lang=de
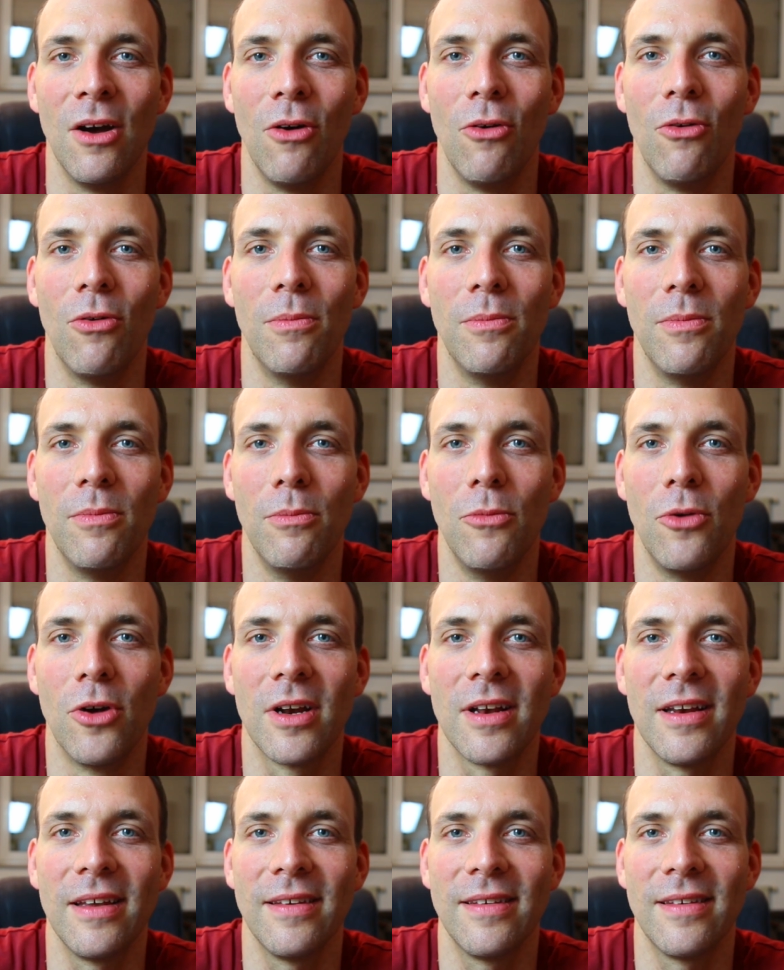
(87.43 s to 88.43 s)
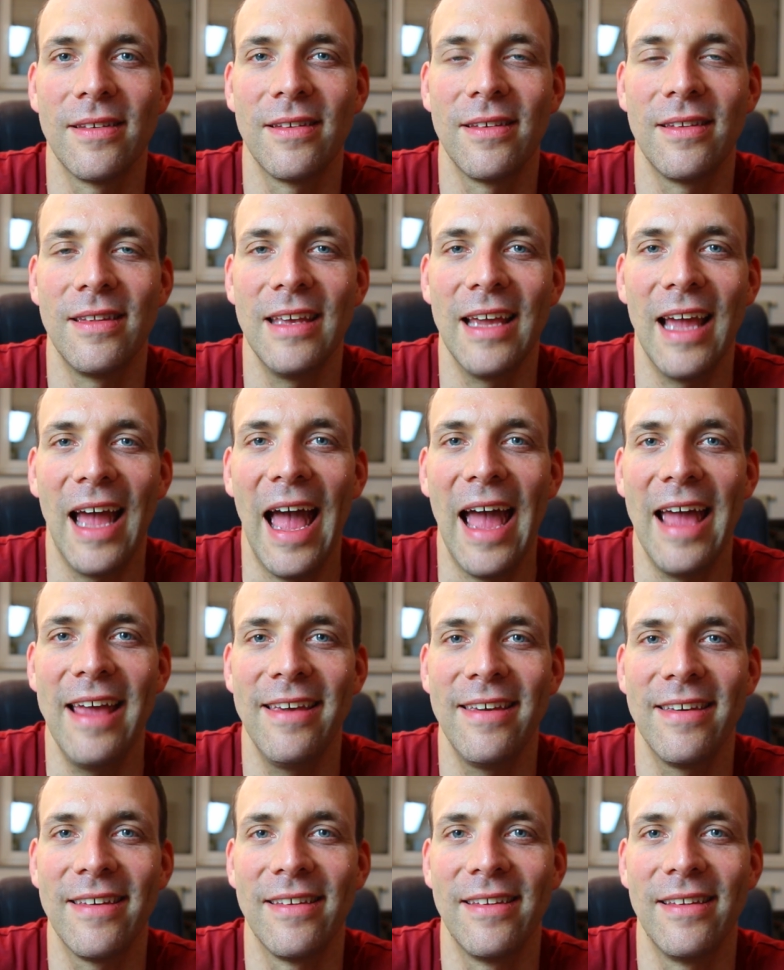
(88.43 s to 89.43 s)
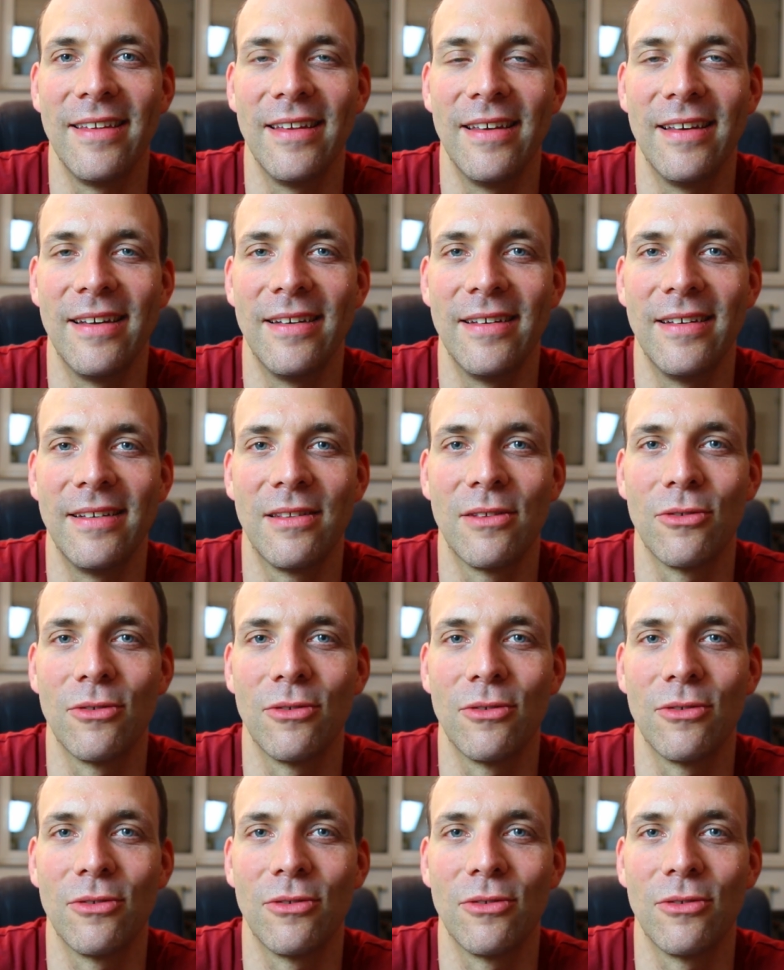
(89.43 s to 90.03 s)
um möglichst die Reichen äh,